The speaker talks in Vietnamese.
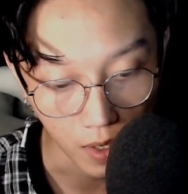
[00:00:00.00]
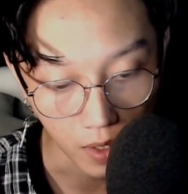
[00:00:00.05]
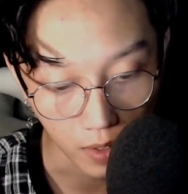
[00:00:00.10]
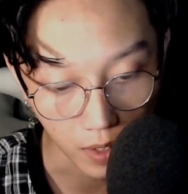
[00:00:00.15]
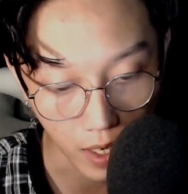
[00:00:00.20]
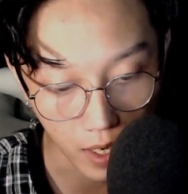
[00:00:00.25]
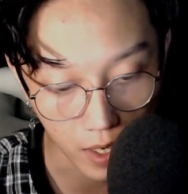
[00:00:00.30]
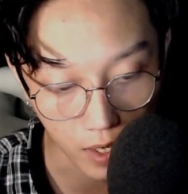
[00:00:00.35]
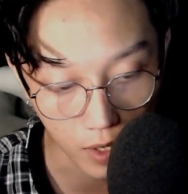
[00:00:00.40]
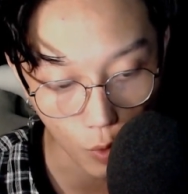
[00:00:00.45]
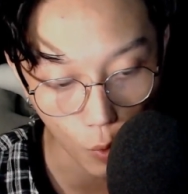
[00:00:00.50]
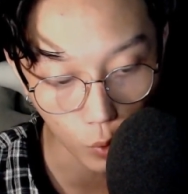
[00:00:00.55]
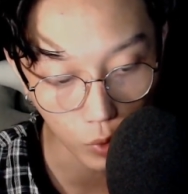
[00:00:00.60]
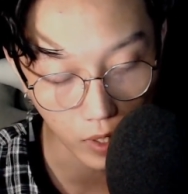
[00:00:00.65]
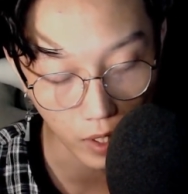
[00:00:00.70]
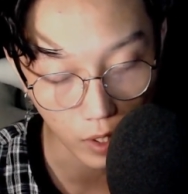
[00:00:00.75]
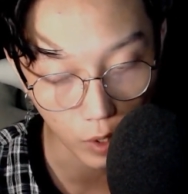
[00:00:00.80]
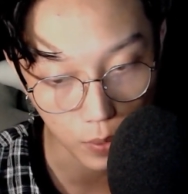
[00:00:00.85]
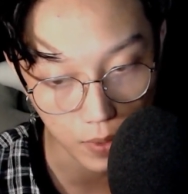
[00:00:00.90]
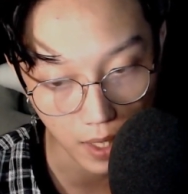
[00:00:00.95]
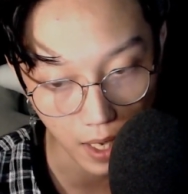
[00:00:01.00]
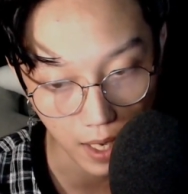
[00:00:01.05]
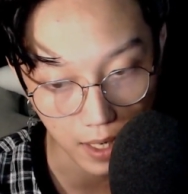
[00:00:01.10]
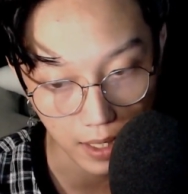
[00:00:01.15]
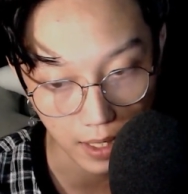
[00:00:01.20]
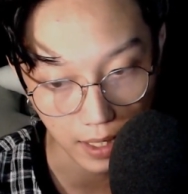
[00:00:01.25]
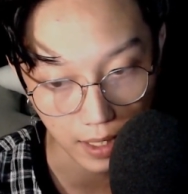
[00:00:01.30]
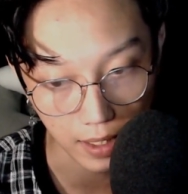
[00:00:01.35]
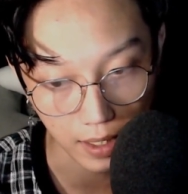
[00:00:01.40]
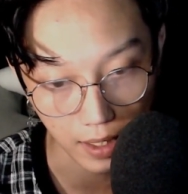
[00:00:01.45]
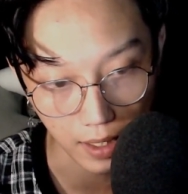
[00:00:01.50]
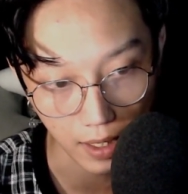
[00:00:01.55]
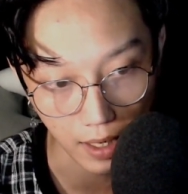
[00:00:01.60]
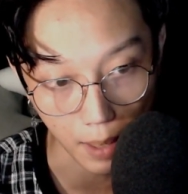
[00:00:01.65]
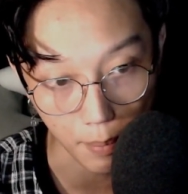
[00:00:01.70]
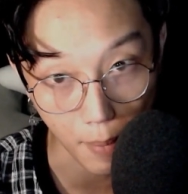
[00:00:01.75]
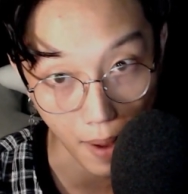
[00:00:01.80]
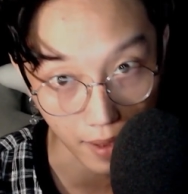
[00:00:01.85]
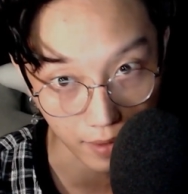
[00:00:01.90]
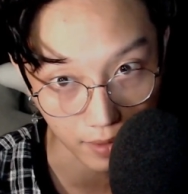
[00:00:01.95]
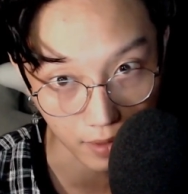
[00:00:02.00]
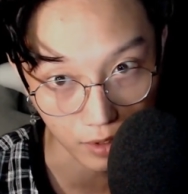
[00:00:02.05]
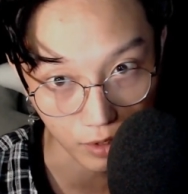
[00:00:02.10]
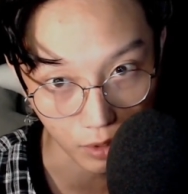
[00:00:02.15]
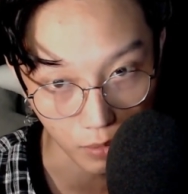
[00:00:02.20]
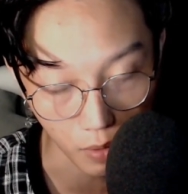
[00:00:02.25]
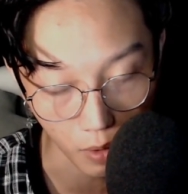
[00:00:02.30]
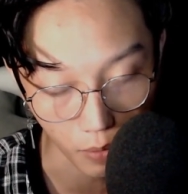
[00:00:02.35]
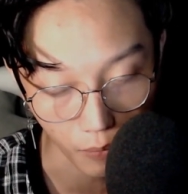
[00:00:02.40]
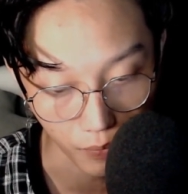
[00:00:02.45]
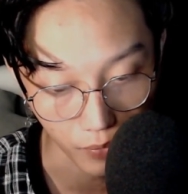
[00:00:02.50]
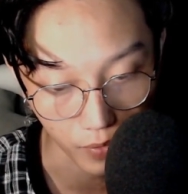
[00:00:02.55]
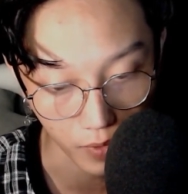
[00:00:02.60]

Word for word: Cái khu ký túc xá này á, là 3 tầng đúng không?